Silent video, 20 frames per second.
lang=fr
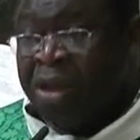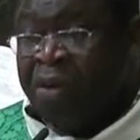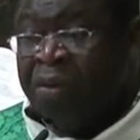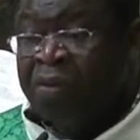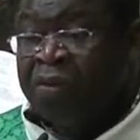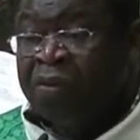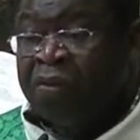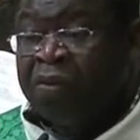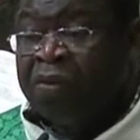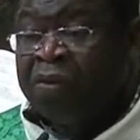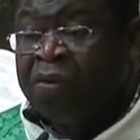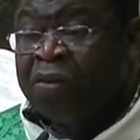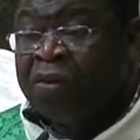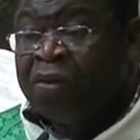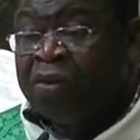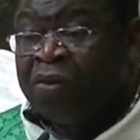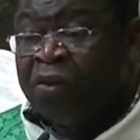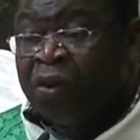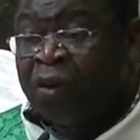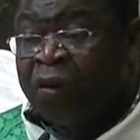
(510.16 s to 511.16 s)
Nous
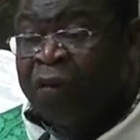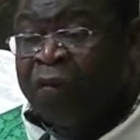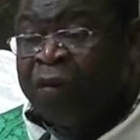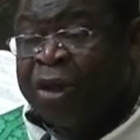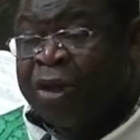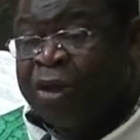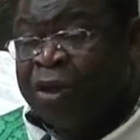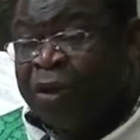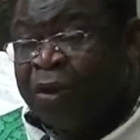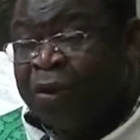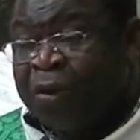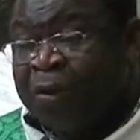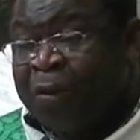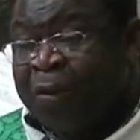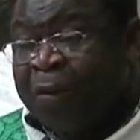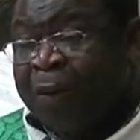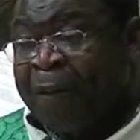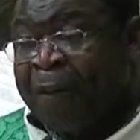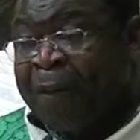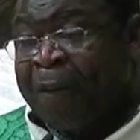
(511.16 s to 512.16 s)
nous confessons.
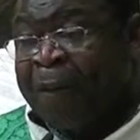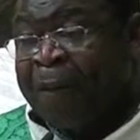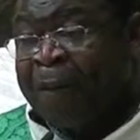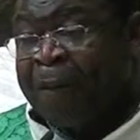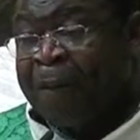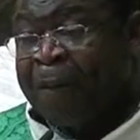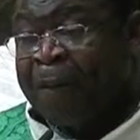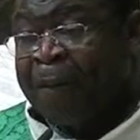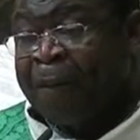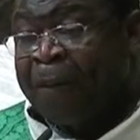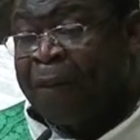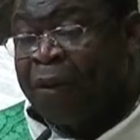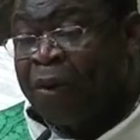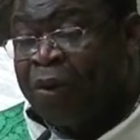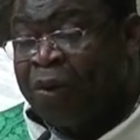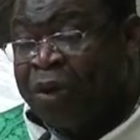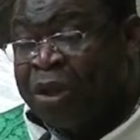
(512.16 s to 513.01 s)
Nous